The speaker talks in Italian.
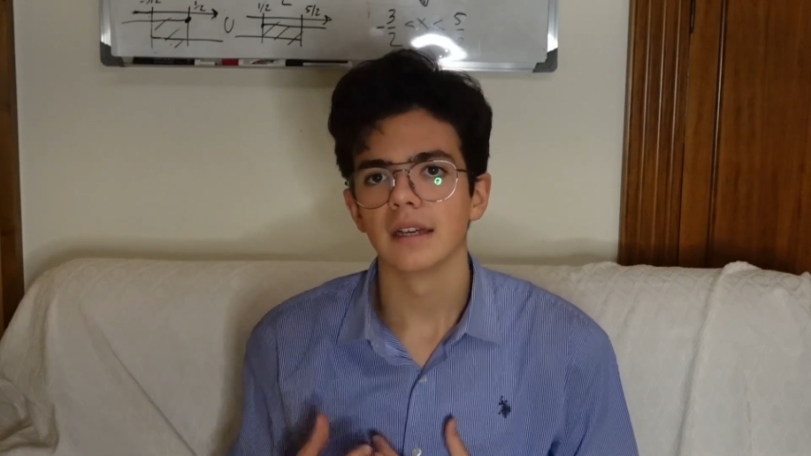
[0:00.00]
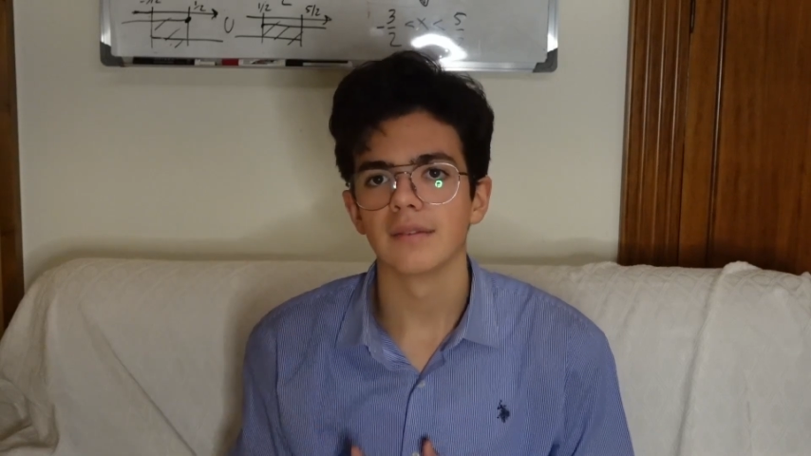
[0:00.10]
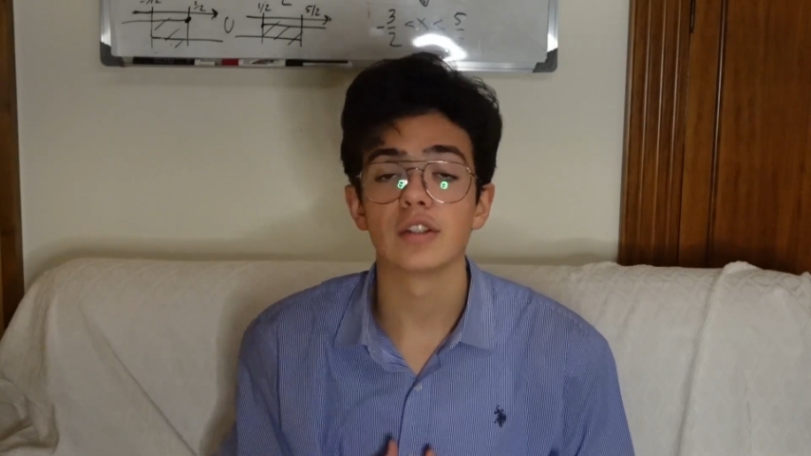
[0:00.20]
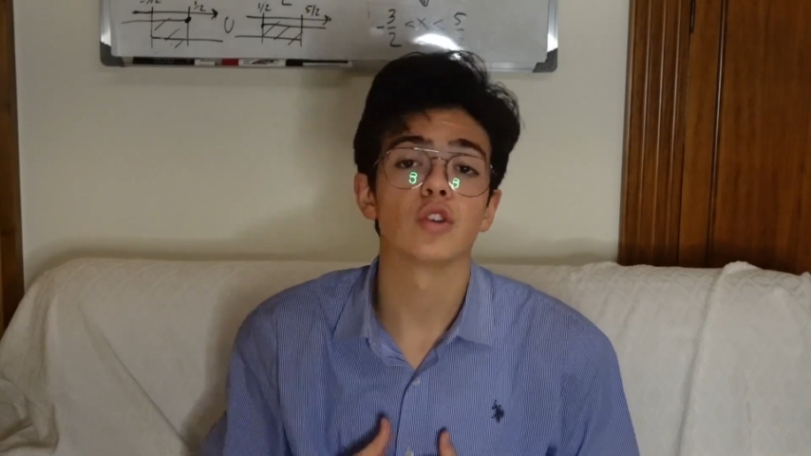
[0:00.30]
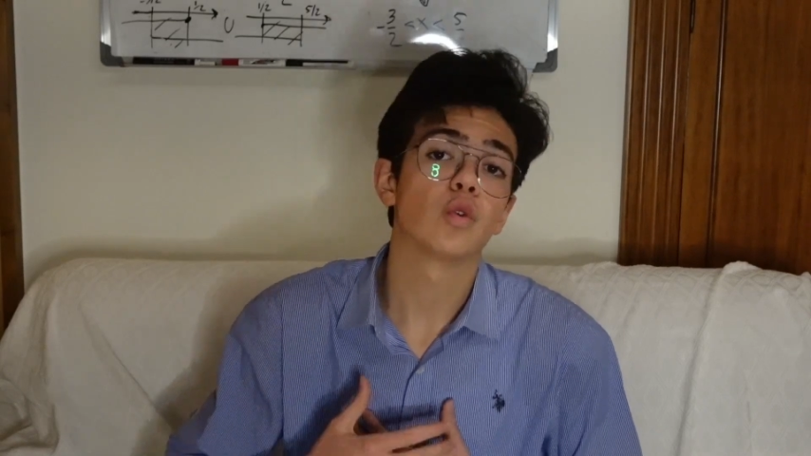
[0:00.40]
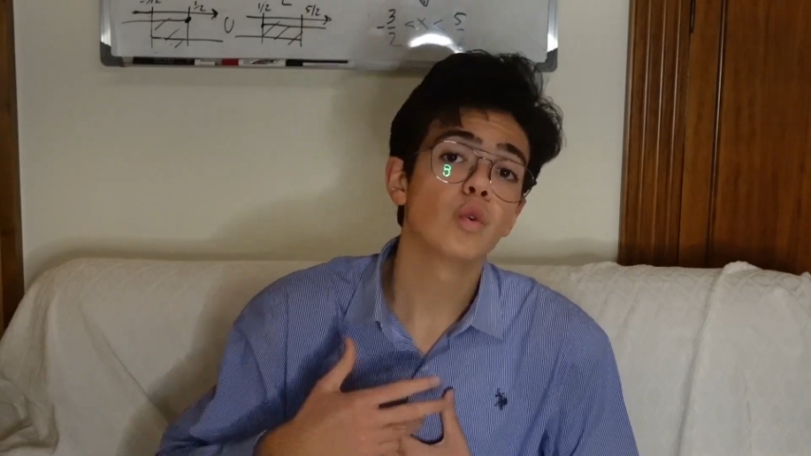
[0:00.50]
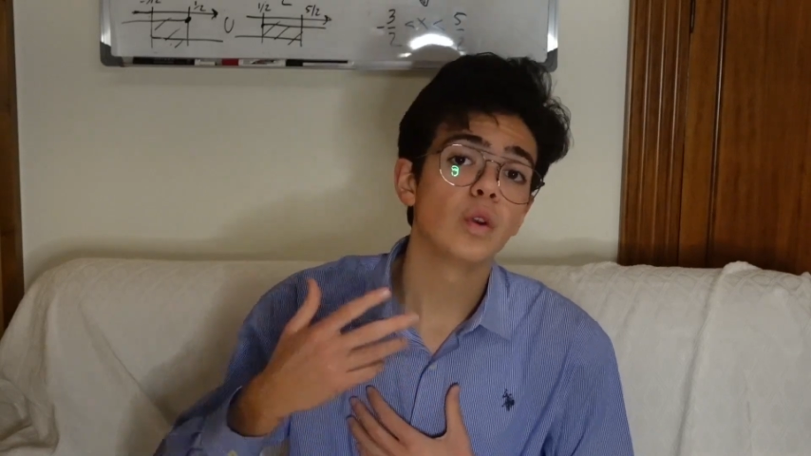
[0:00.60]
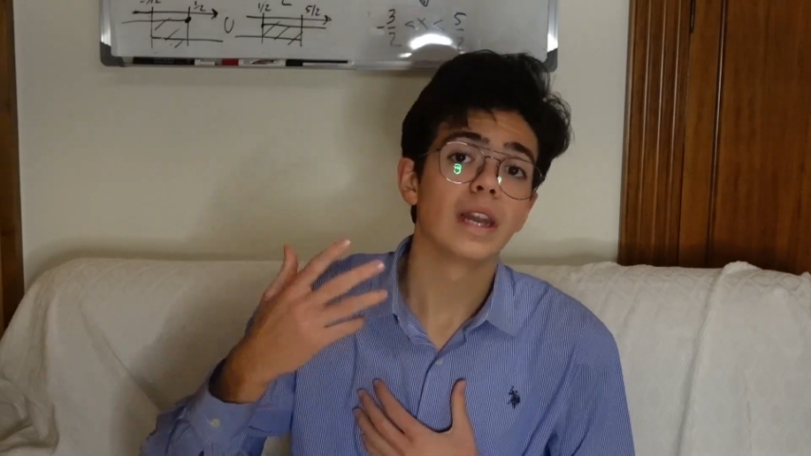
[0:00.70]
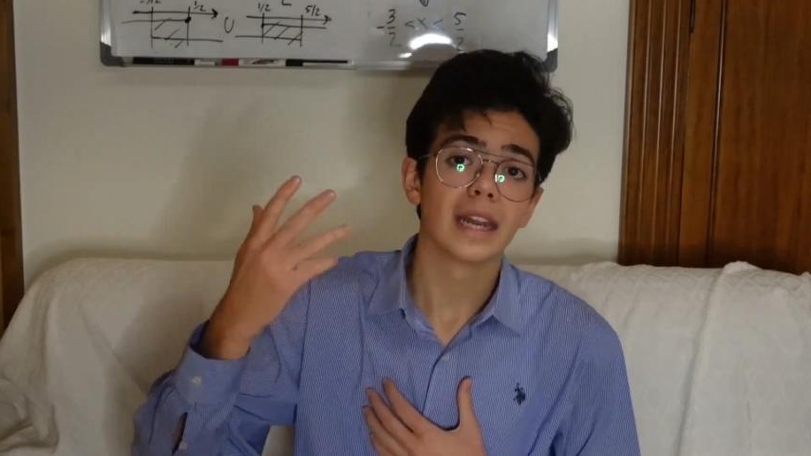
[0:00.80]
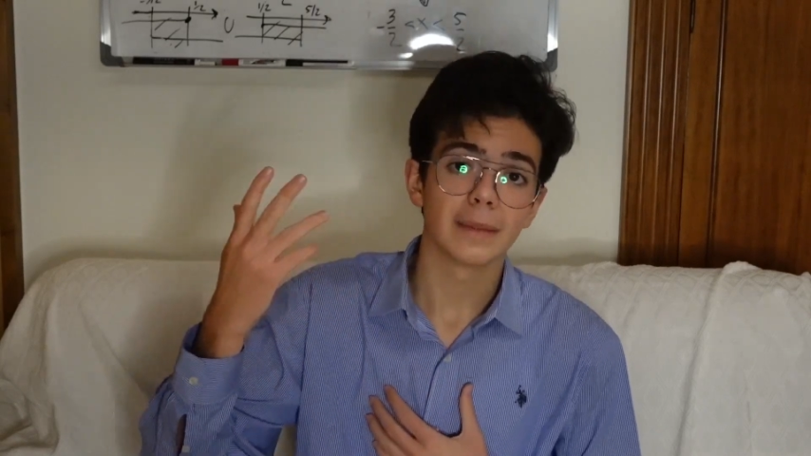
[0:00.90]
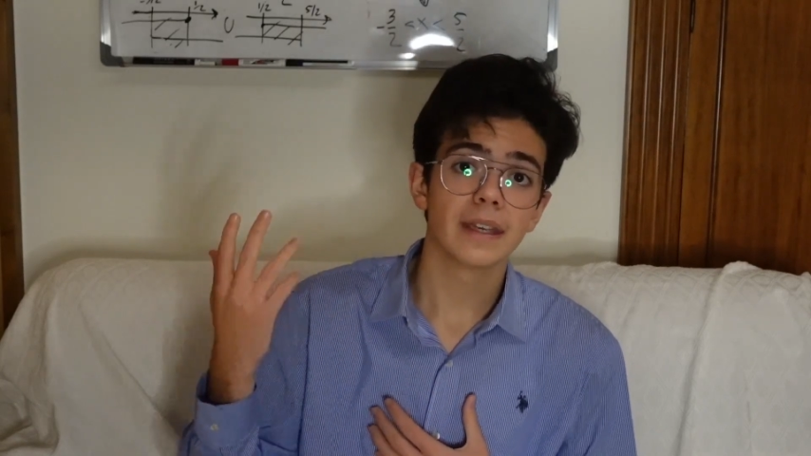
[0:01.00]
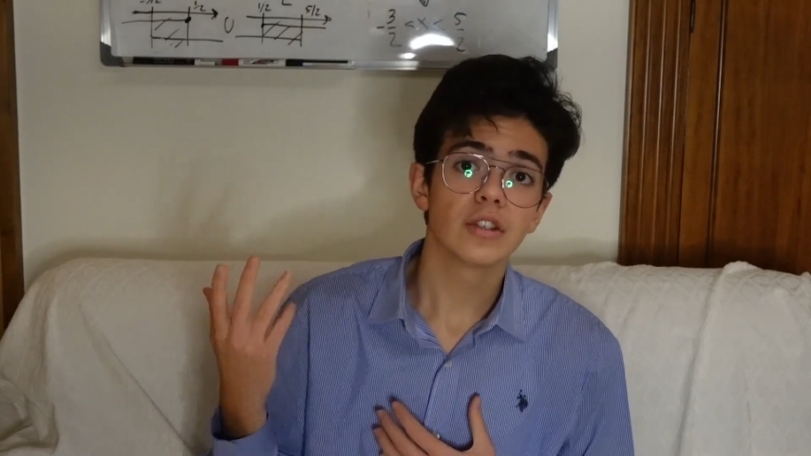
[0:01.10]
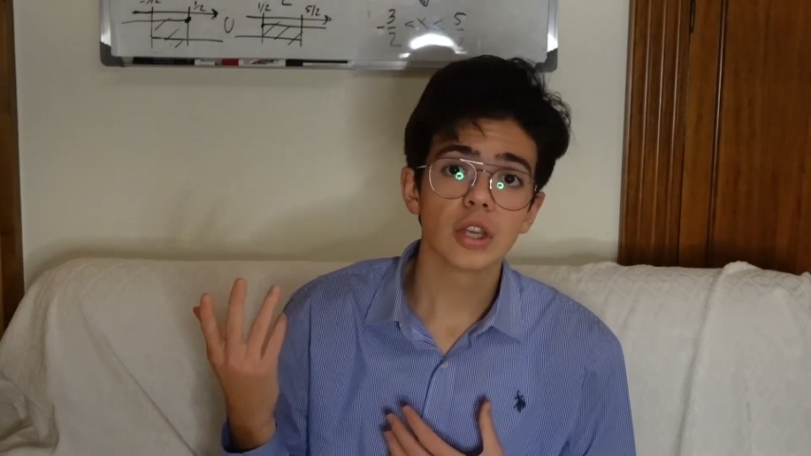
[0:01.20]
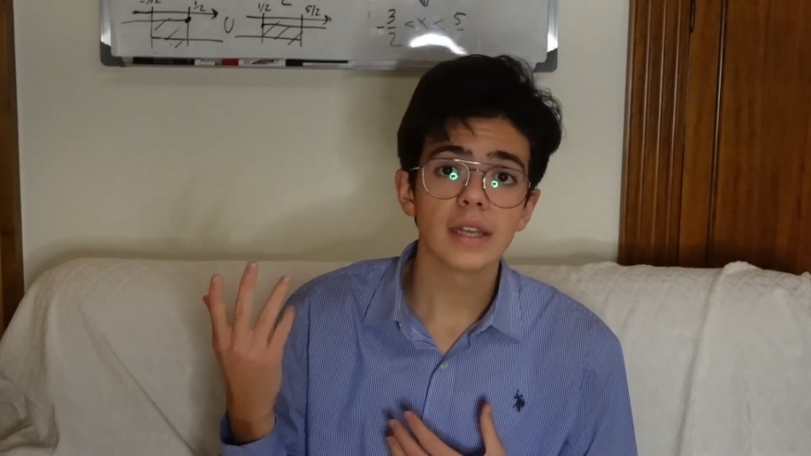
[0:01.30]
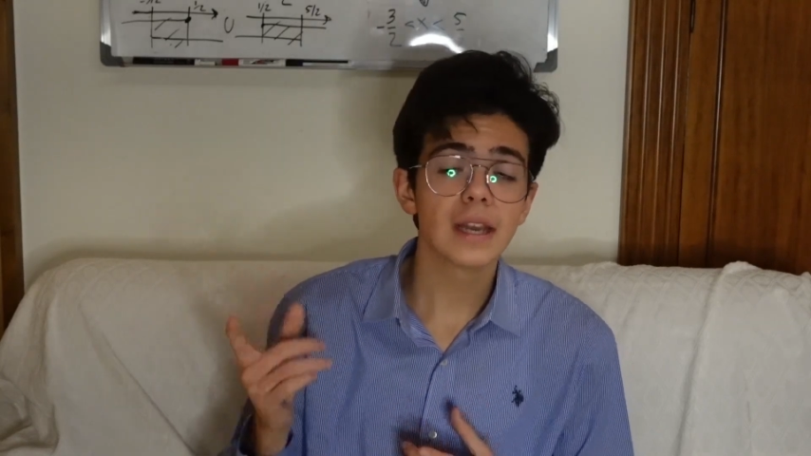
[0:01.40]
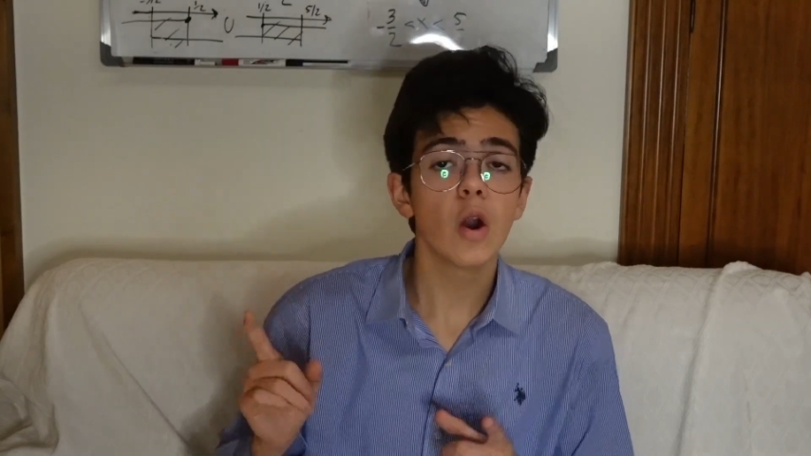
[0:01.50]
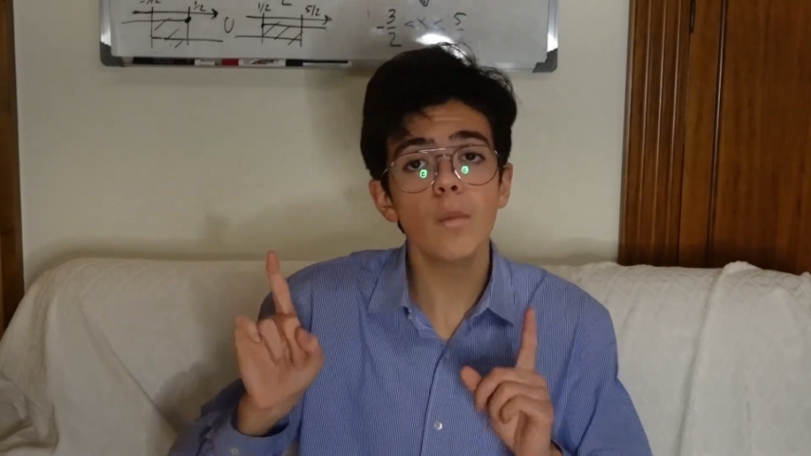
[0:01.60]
verso cui l'anima è ascesa,